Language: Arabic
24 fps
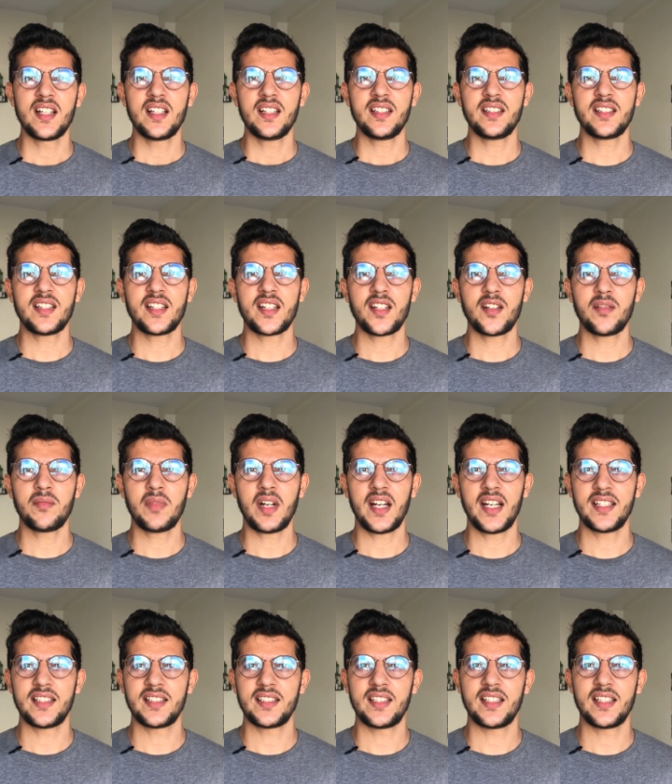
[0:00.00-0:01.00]
ندير لهم
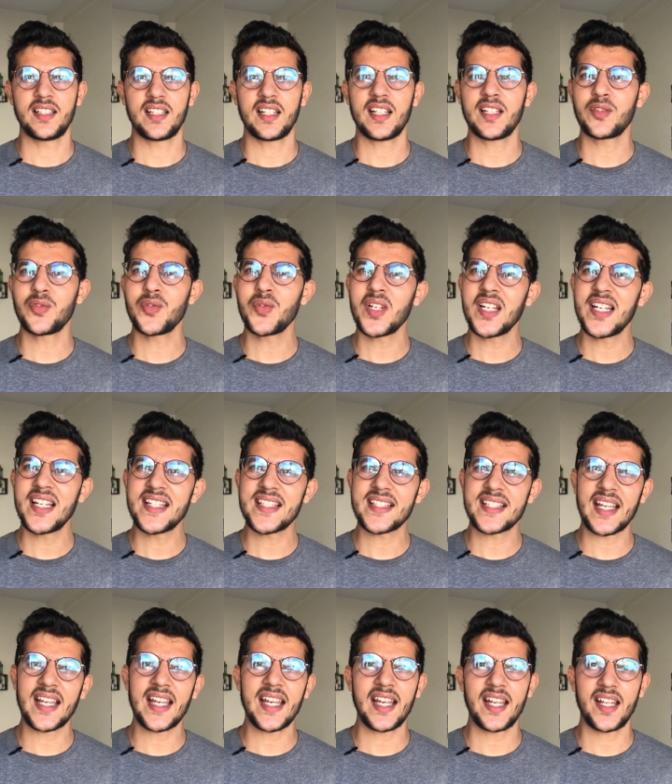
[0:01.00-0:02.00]
واحد لا ديوري اللي
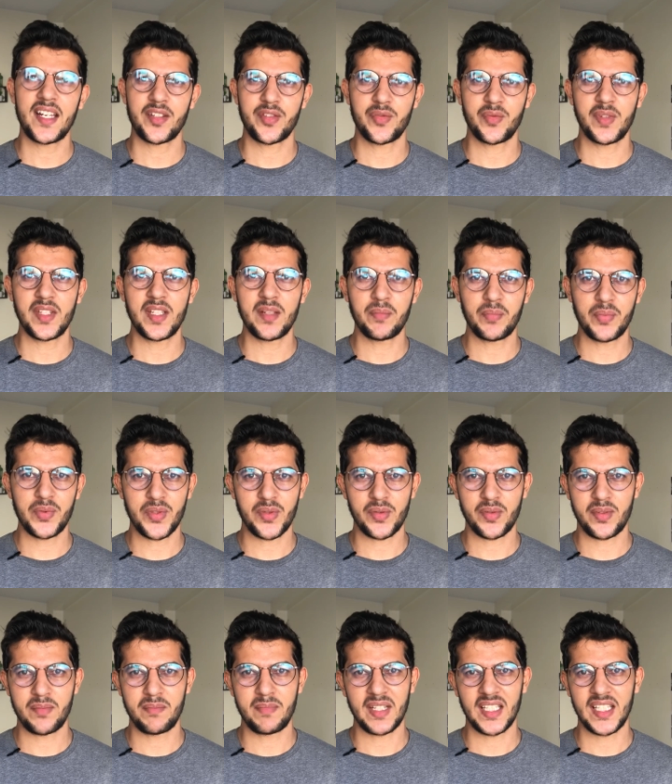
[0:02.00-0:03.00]
صغيره شويه بويسكو
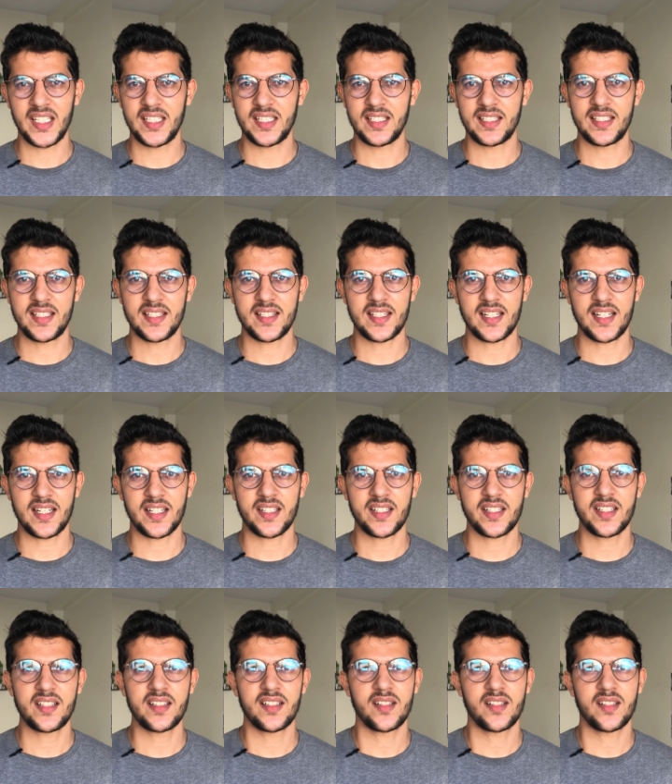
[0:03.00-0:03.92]
تما كاينه الديستراكشن